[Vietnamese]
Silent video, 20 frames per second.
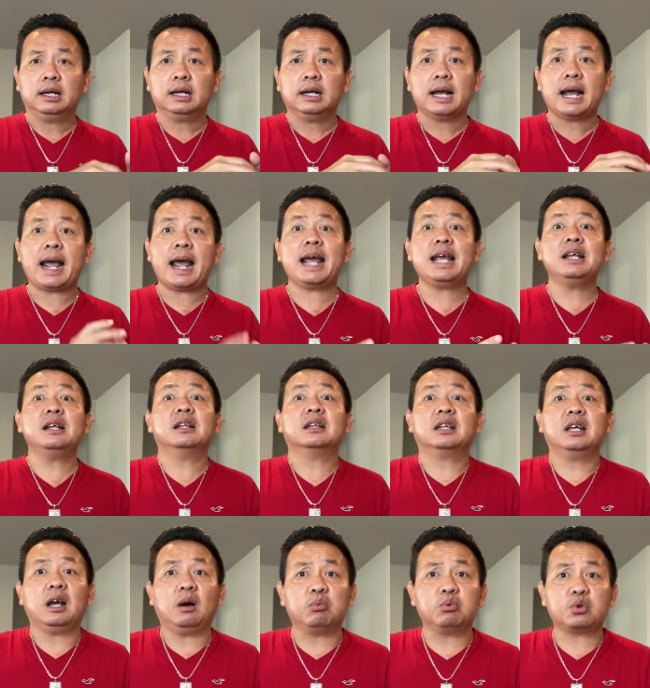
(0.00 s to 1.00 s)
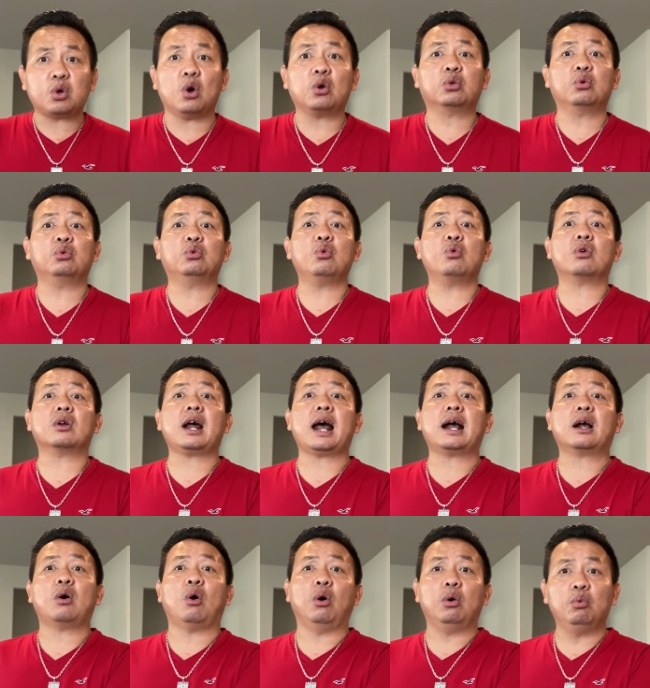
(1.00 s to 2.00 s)
hai thì ông cho tụi tôi ra
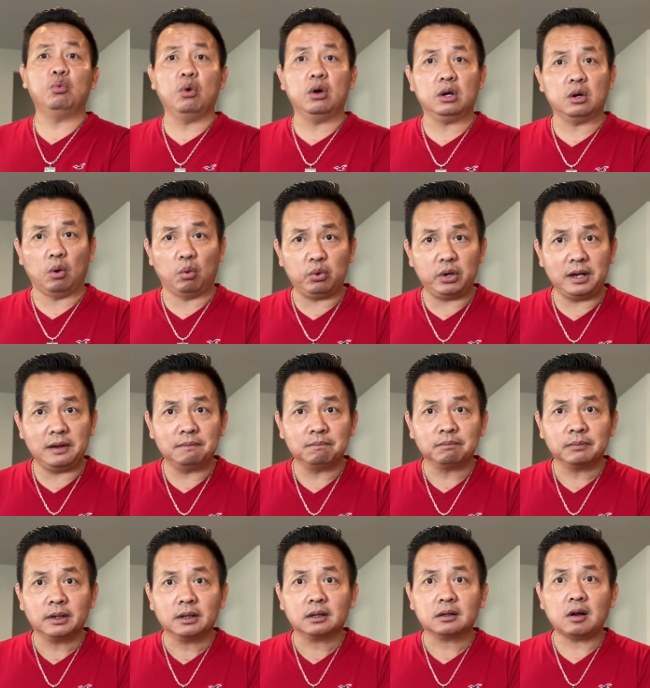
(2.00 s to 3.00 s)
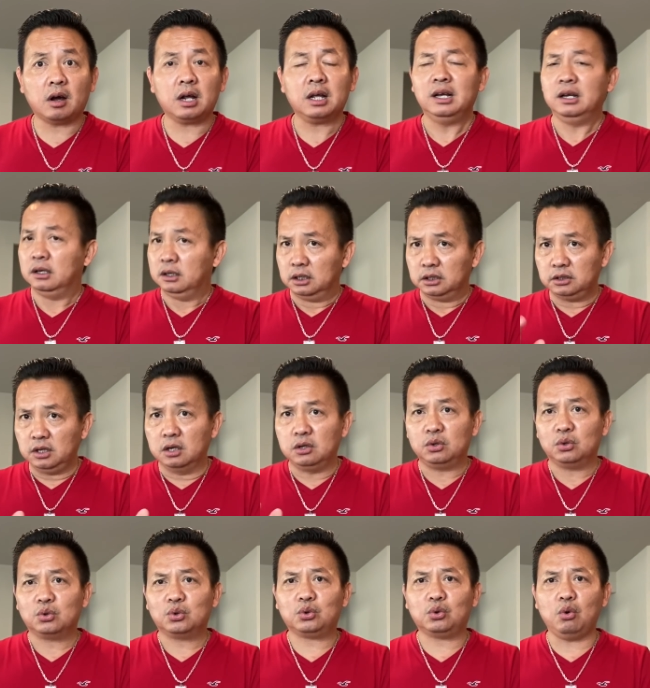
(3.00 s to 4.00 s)
khỏi quân ngũ đi đó nhưng
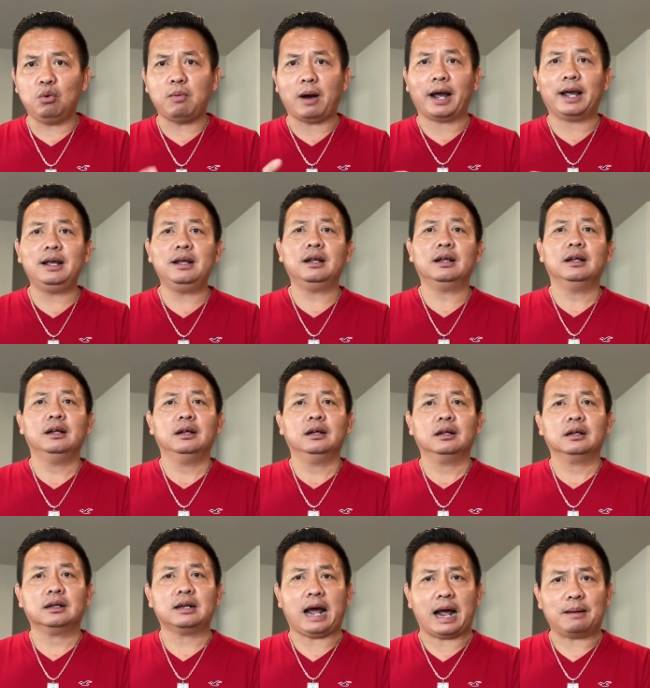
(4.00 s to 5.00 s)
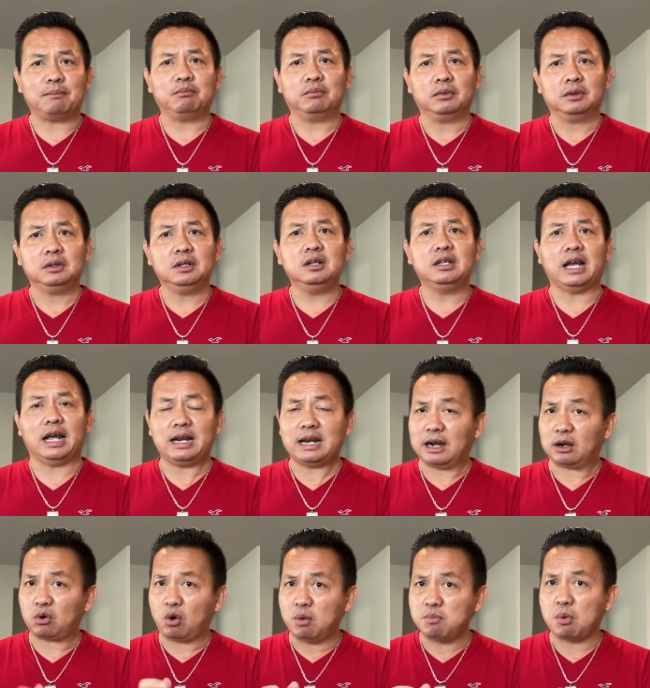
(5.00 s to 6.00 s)
chú bảy làm như vậy là
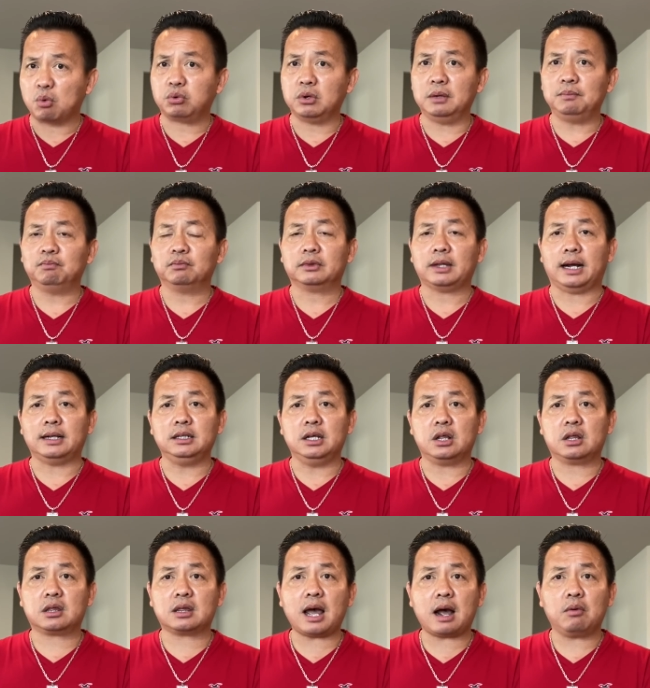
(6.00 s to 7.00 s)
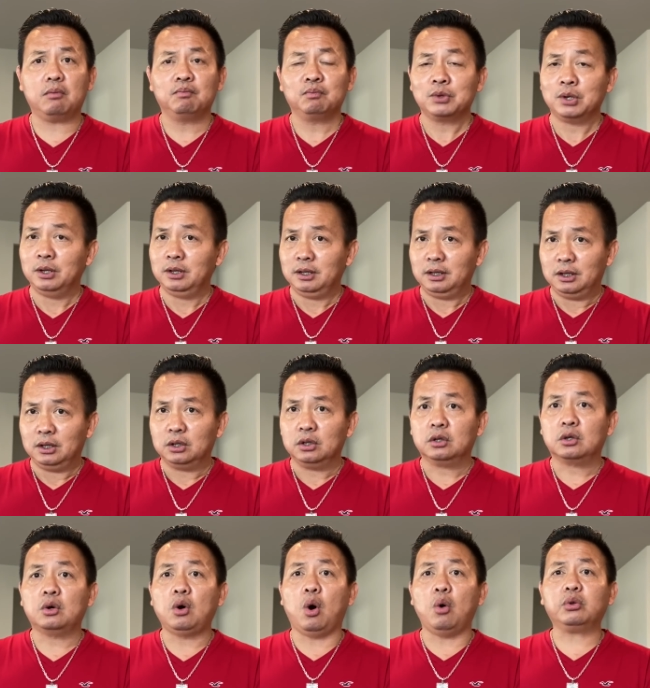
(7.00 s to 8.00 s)
có mục đích tại vì sao
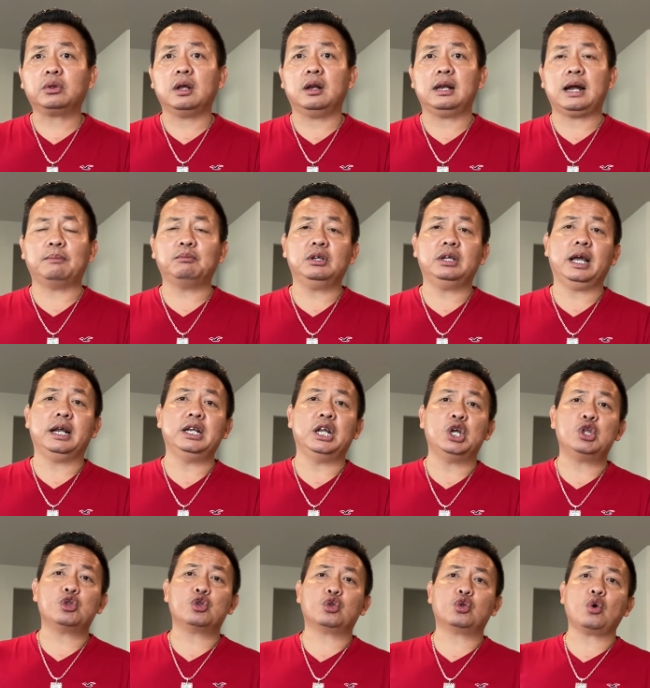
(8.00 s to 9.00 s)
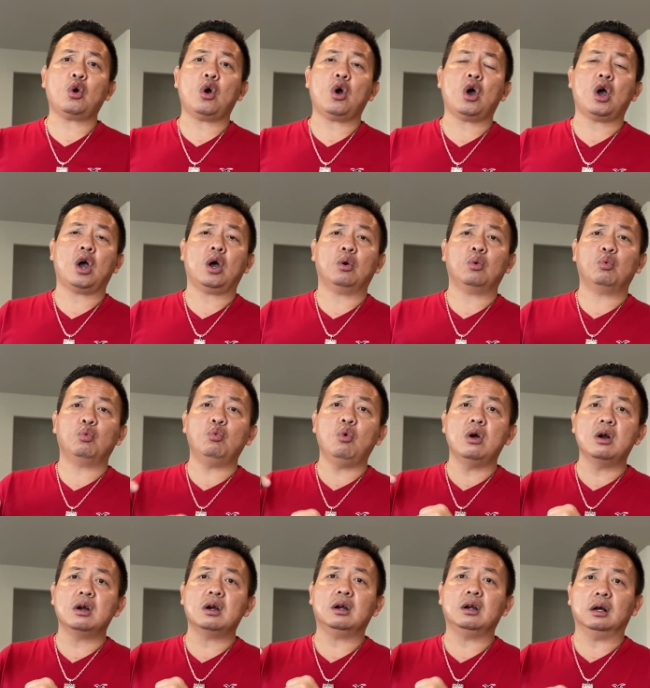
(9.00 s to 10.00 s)
cố tình làm như vậy để cho
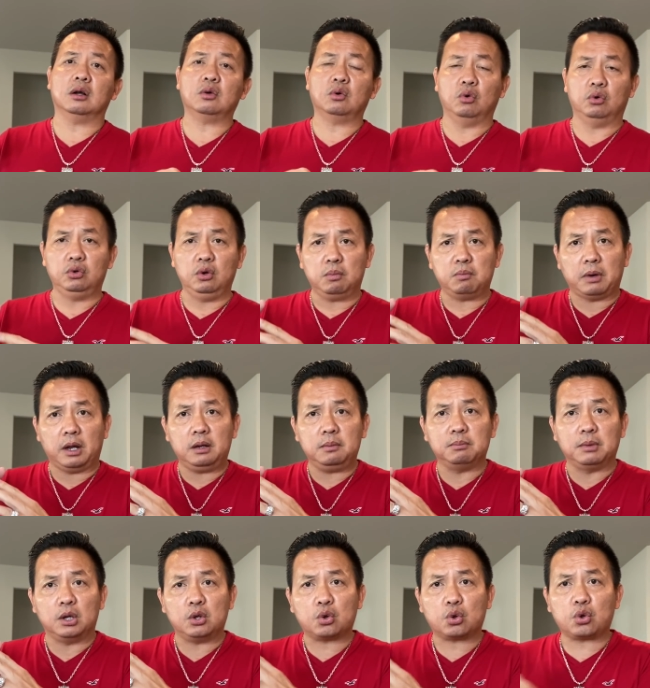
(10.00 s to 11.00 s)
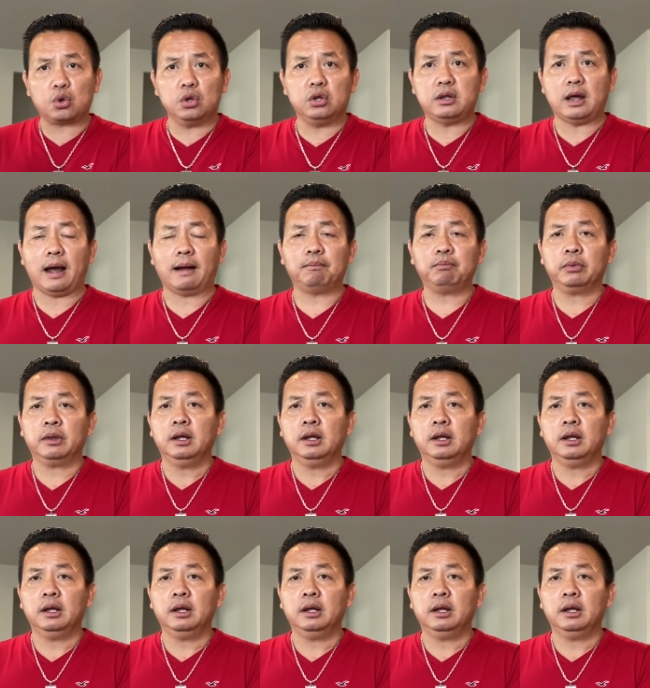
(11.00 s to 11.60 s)
quân lực của nước mỹ bị suy giảm